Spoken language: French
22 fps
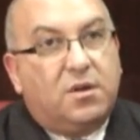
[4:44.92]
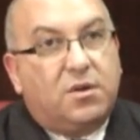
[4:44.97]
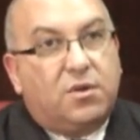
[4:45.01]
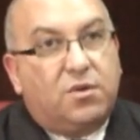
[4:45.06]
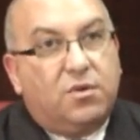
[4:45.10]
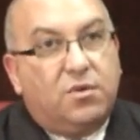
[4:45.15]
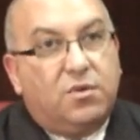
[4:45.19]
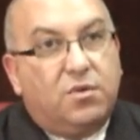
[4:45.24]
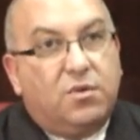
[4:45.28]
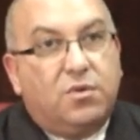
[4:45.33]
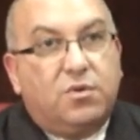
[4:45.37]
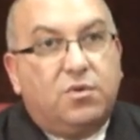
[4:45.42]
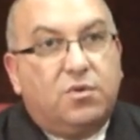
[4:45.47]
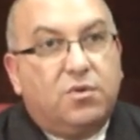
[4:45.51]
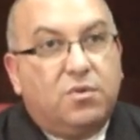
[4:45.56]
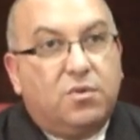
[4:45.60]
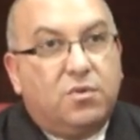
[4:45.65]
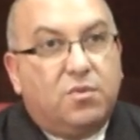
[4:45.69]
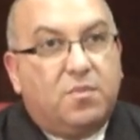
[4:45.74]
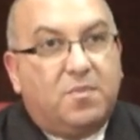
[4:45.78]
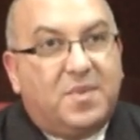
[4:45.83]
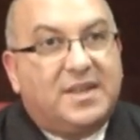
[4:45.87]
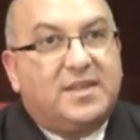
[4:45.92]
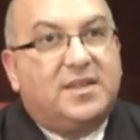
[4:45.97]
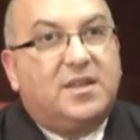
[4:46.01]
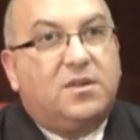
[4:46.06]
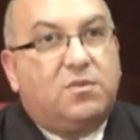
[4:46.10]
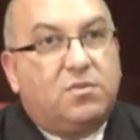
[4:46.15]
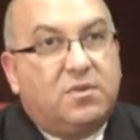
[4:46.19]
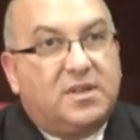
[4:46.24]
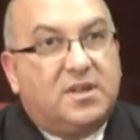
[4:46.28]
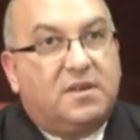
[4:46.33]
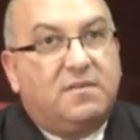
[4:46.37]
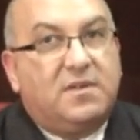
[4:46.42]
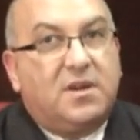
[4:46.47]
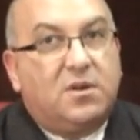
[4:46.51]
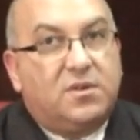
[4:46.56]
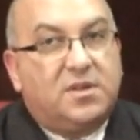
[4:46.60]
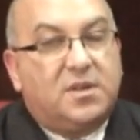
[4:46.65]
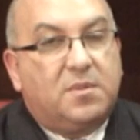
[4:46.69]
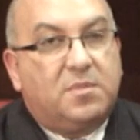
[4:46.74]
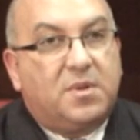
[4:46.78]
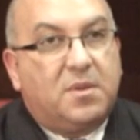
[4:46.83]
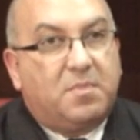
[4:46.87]
que de passer toute sa vie à
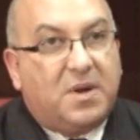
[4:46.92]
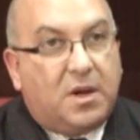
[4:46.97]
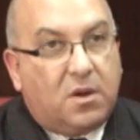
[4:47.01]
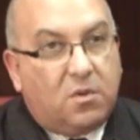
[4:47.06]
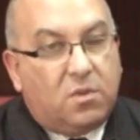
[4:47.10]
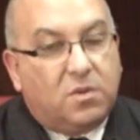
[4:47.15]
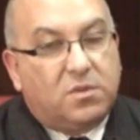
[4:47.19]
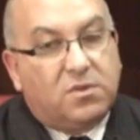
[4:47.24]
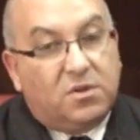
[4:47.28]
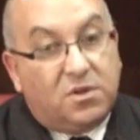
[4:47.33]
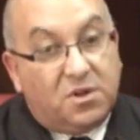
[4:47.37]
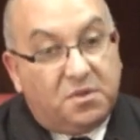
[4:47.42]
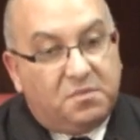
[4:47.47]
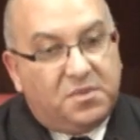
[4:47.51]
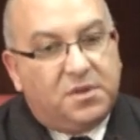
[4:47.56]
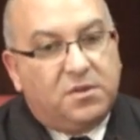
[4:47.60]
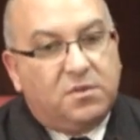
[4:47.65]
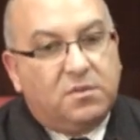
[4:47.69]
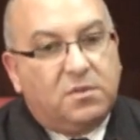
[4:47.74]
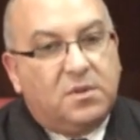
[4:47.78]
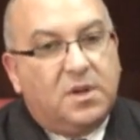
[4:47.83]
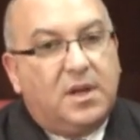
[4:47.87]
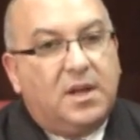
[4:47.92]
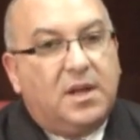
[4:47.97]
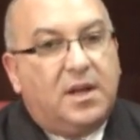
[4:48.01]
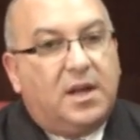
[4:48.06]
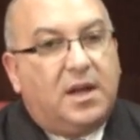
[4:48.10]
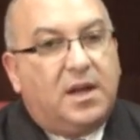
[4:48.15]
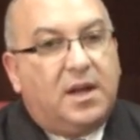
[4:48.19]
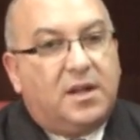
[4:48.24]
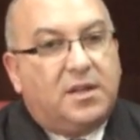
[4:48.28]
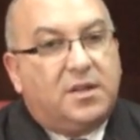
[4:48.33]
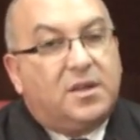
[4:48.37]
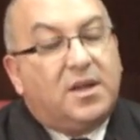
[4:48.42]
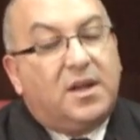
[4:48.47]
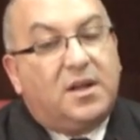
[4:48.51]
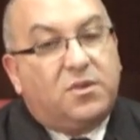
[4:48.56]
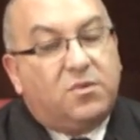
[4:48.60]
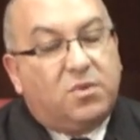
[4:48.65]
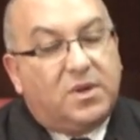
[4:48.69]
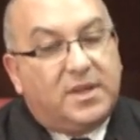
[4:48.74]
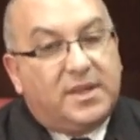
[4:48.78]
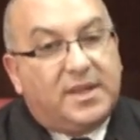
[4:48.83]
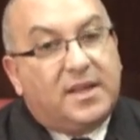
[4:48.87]
l'OCP. Par contre, son ambition, elle,
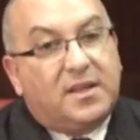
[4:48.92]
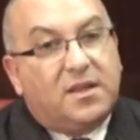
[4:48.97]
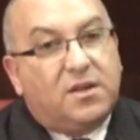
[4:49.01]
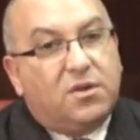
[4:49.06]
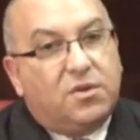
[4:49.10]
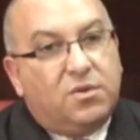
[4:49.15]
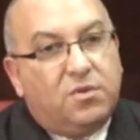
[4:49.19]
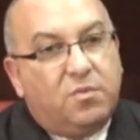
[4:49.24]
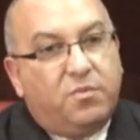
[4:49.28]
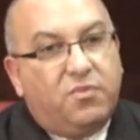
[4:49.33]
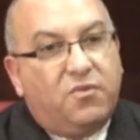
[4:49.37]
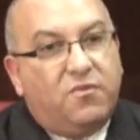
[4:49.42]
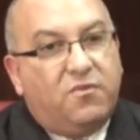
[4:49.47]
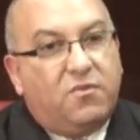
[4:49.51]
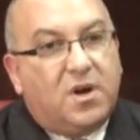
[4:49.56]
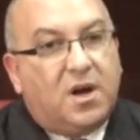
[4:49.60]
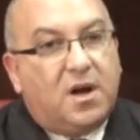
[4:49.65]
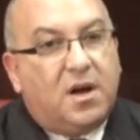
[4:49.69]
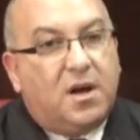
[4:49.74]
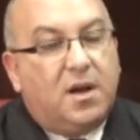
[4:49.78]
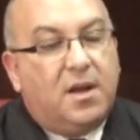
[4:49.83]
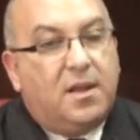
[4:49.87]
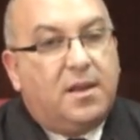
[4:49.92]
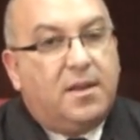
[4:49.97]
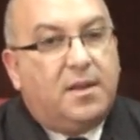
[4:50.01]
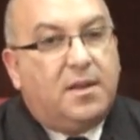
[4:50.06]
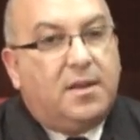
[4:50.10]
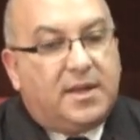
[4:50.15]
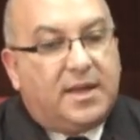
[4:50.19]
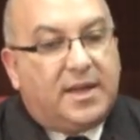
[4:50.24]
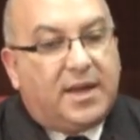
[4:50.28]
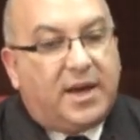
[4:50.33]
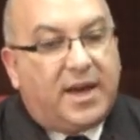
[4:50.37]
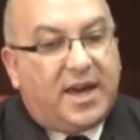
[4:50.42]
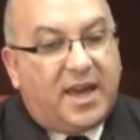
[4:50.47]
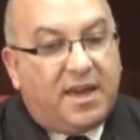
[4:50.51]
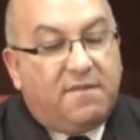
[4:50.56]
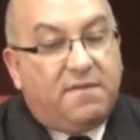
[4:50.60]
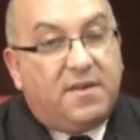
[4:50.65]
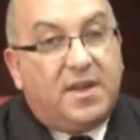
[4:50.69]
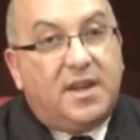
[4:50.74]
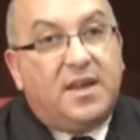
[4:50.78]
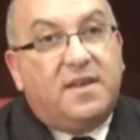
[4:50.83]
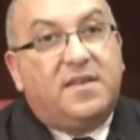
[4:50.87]
doit être de pouvoir
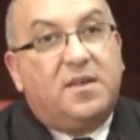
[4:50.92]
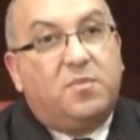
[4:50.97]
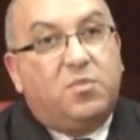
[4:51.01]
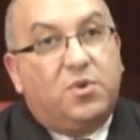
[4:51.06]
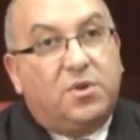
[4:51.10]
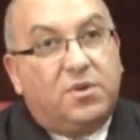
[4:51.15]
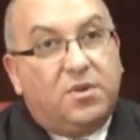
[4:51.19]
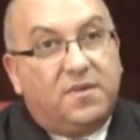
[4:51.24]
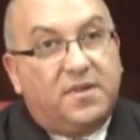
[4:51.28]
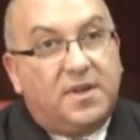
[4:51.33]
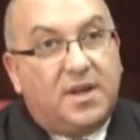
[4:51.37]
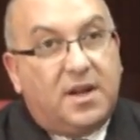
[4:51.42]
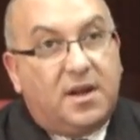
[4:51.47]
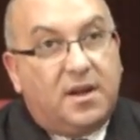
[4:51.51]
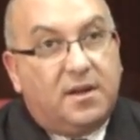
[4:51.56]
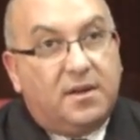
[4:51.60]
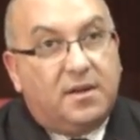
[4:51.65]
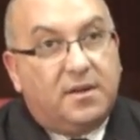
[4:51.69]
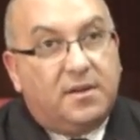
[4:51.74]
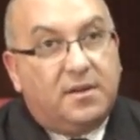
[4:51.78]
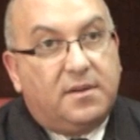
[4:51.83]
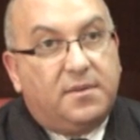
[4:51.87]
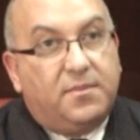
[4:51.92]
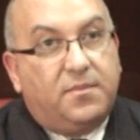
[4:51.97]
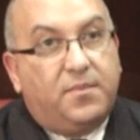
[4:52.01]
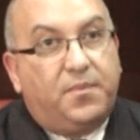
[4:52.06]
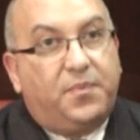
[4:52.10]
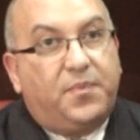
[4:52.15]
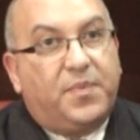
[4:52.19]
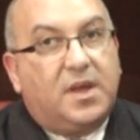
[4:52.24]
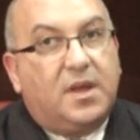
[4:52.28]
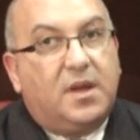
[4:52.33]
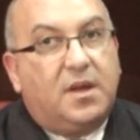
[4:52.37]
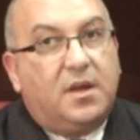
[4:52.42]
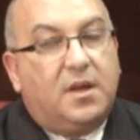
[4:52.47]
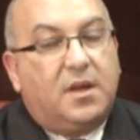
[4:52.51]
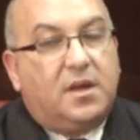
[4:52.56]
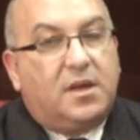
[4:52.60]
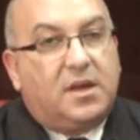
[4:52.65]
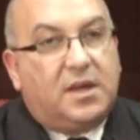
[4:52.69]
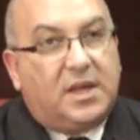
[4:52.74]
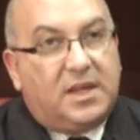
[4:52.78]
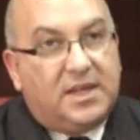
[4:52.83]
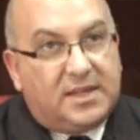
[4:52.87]
révéler ses potentiels,
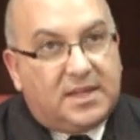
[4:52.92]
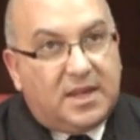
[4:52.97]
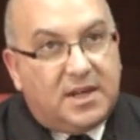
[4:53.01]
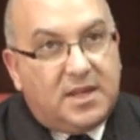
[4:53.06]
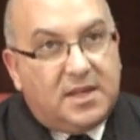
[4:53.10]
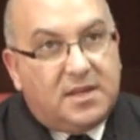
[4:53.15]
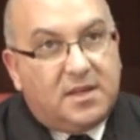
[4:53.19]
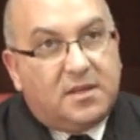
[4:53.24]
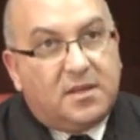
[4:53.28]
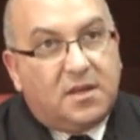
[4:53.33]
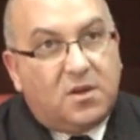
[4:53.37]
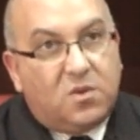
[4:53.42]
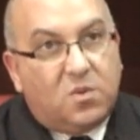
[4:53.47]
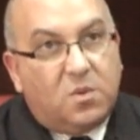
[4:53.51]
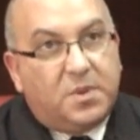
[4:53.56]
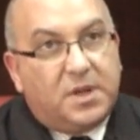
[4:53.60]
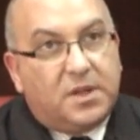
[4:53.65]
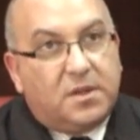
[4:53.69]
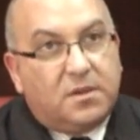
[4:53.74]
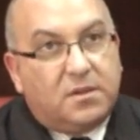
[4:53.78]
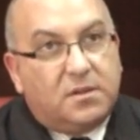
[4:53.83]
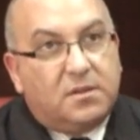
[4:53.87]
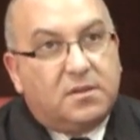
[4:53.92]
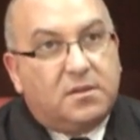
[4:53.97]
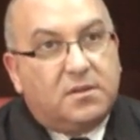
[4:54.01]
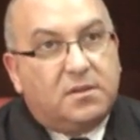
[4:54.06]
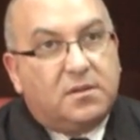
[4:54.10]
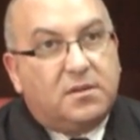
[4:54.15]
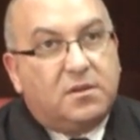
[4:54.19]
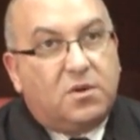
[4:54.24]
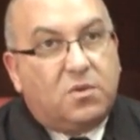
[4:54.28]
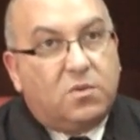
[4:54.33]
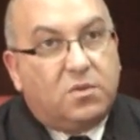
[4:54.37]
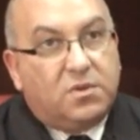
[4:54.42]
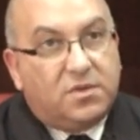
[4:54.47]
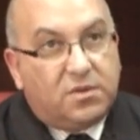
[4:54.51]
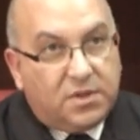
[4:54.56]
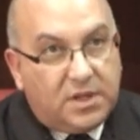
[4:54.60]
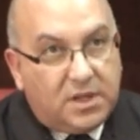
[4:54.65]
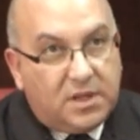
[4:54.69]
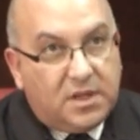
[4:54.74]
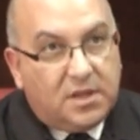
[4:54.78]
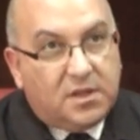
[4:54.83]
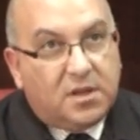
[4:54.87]
cristalliser ses compétences,
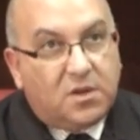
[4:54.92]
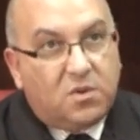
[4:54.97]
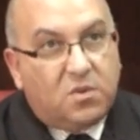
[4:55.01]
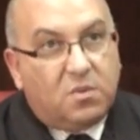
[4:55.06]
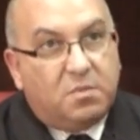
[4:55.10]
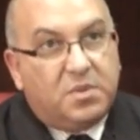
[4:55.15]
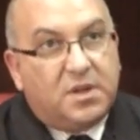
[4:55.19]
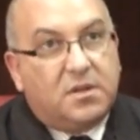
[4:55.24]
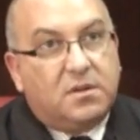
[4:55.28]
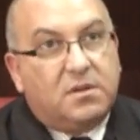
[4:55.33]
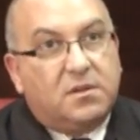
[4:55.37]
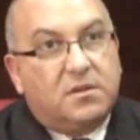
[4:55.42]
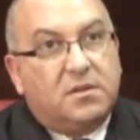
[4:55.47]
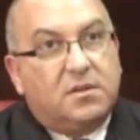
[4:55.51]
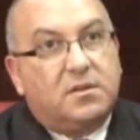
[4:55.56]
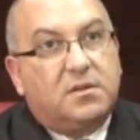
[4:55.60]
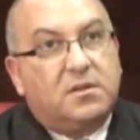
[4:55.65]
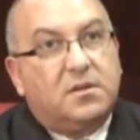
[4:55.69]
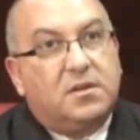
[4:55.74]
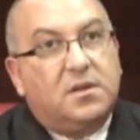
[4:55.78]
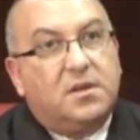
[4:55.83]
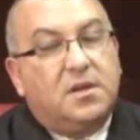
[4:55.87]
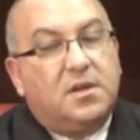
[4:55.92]
consolider ses compétences,